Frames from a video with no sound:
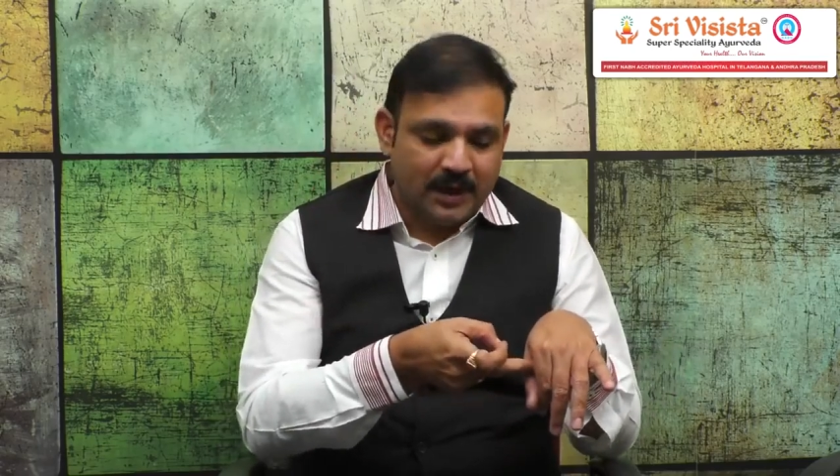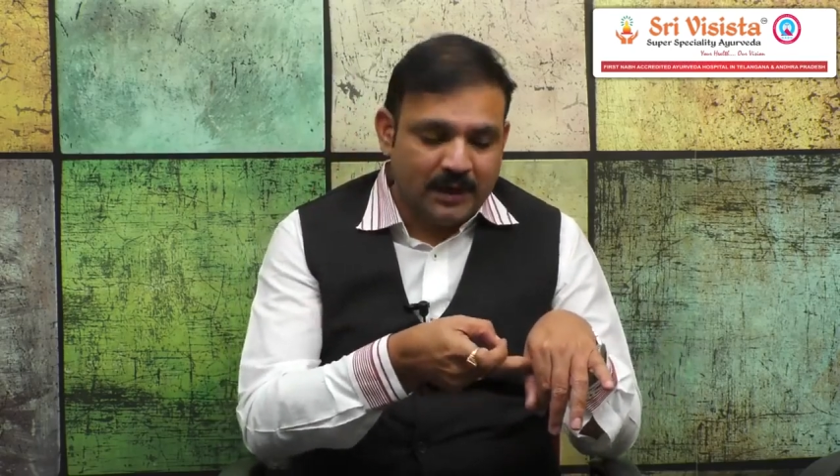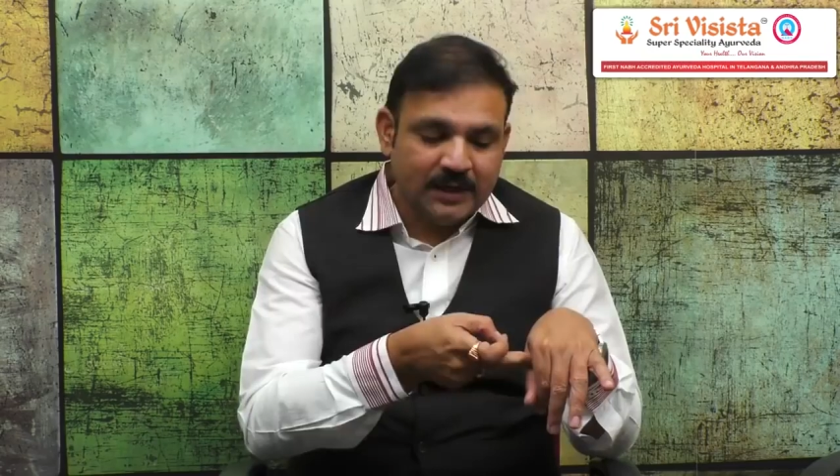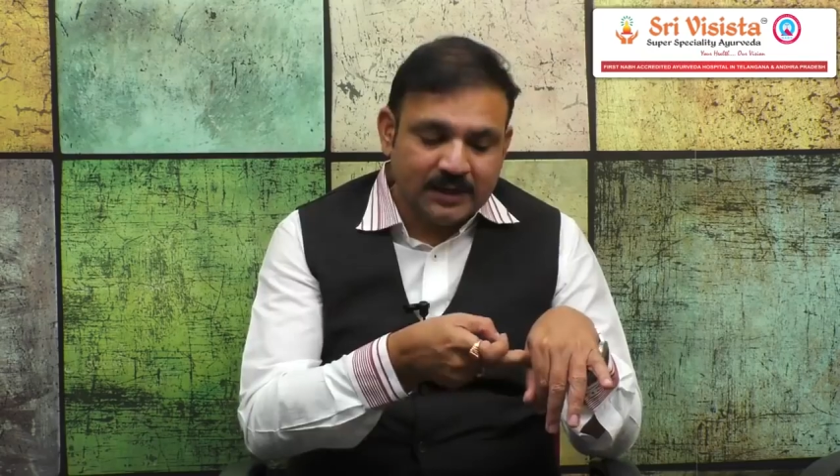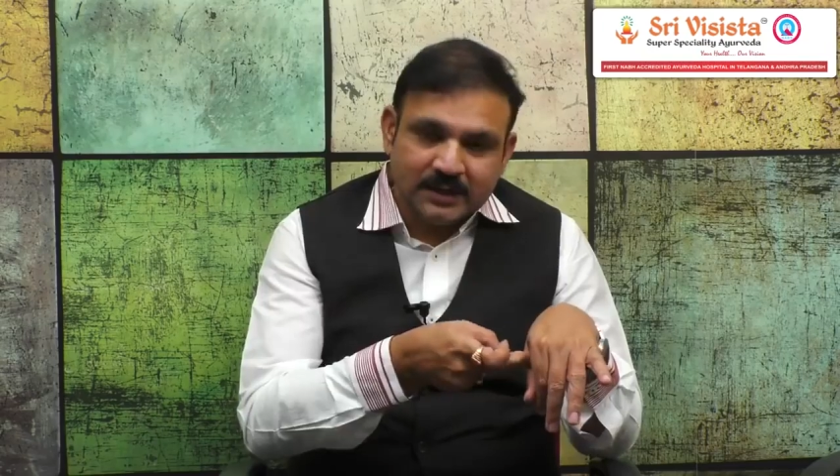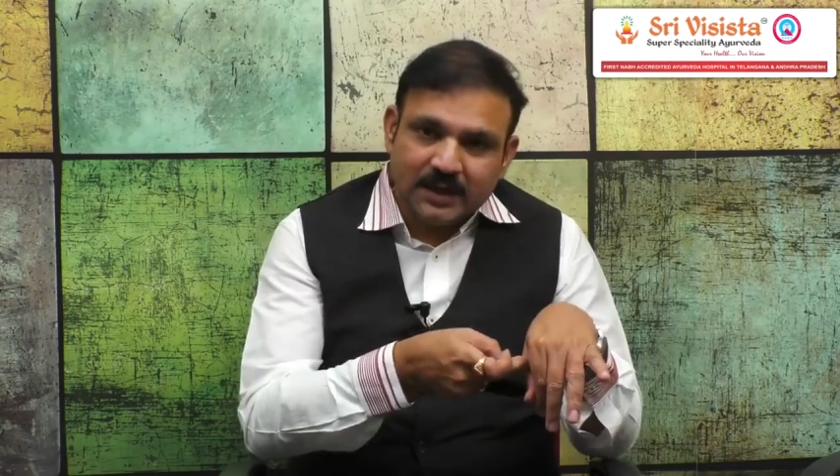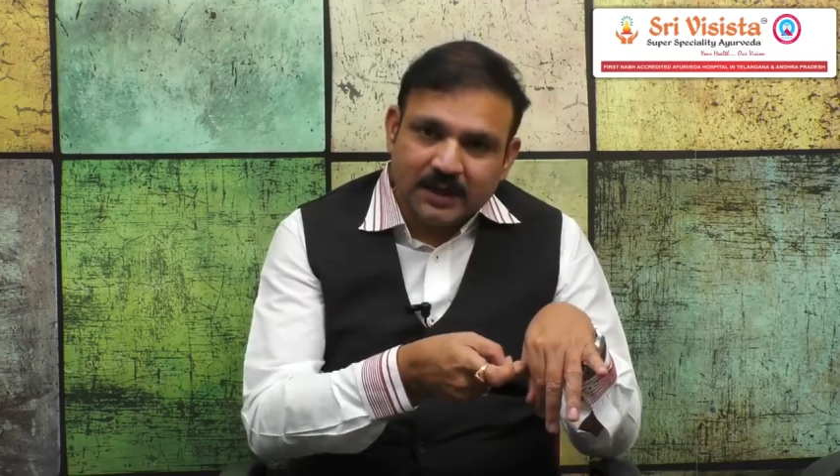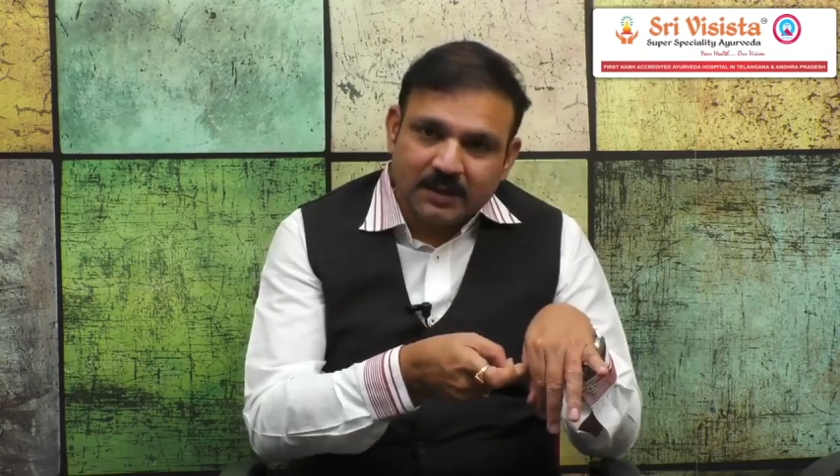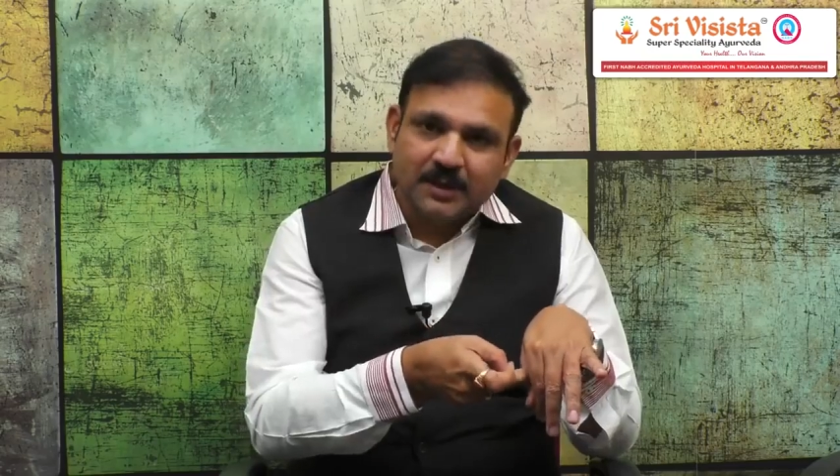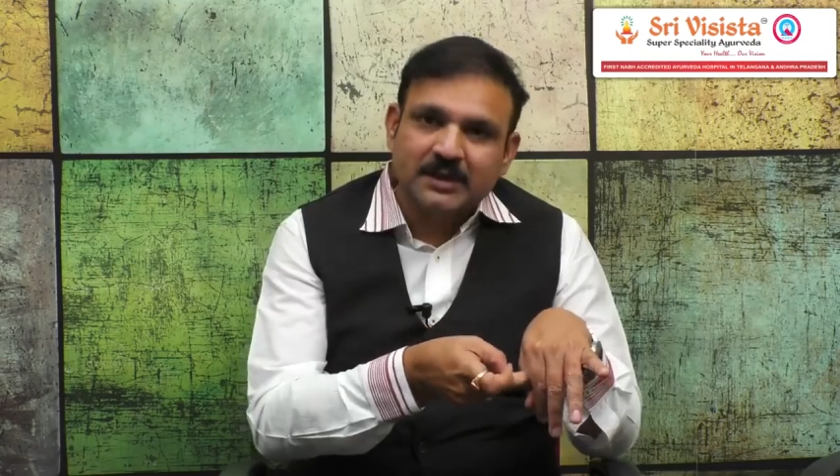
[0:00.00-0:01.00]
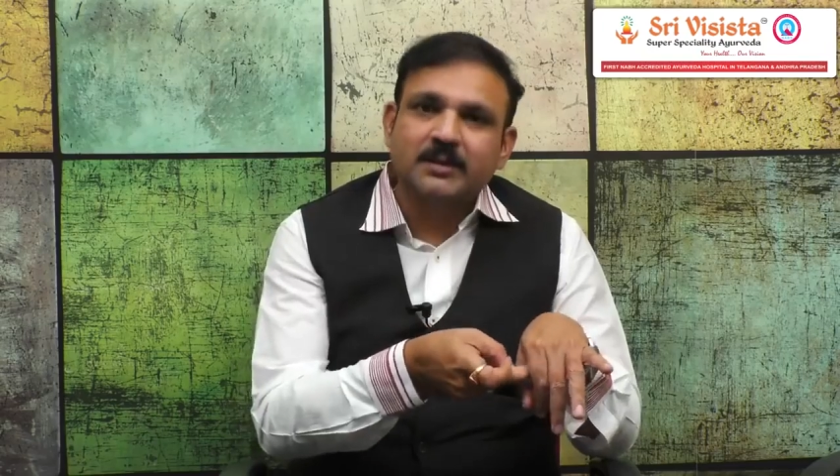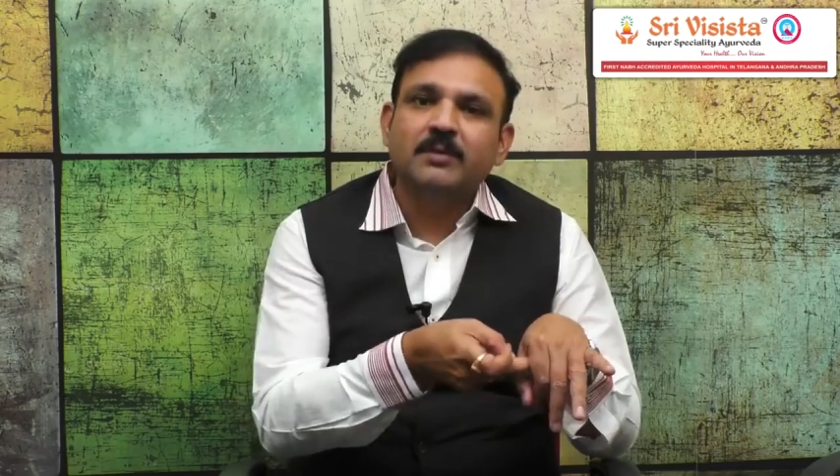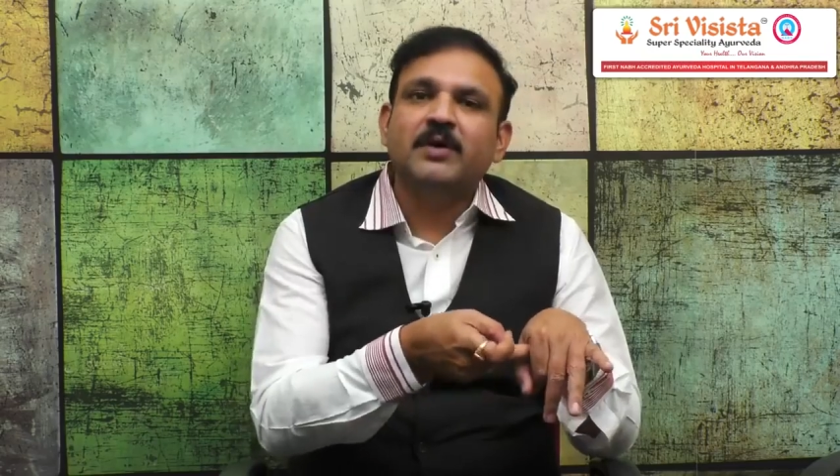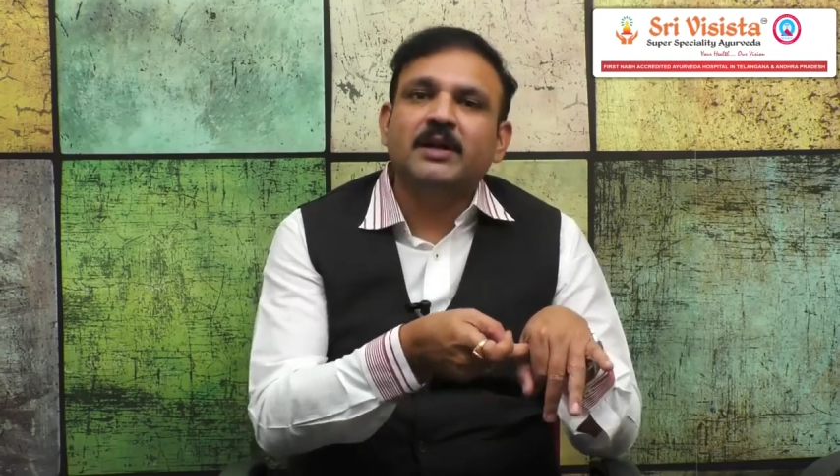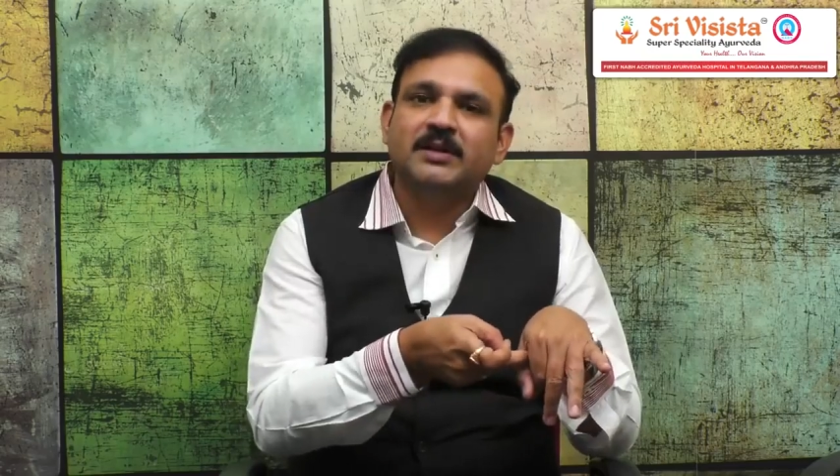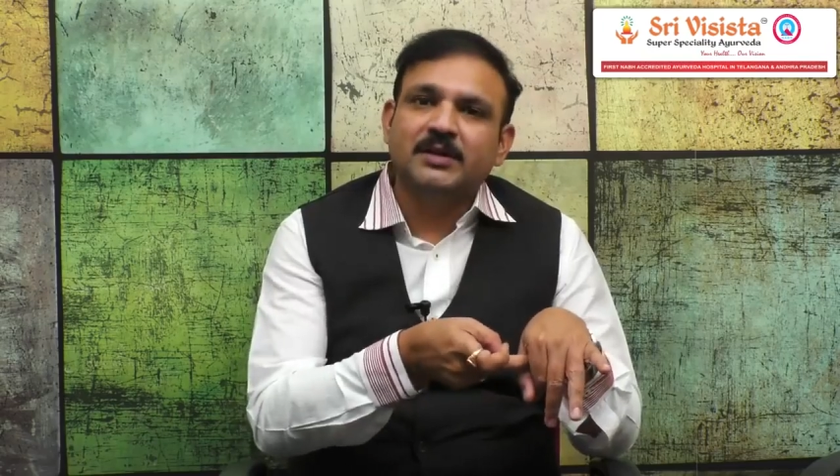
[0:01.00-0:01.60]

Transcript: అంటే ఇంత లెక్క మాత్రమే వాళ్ళకి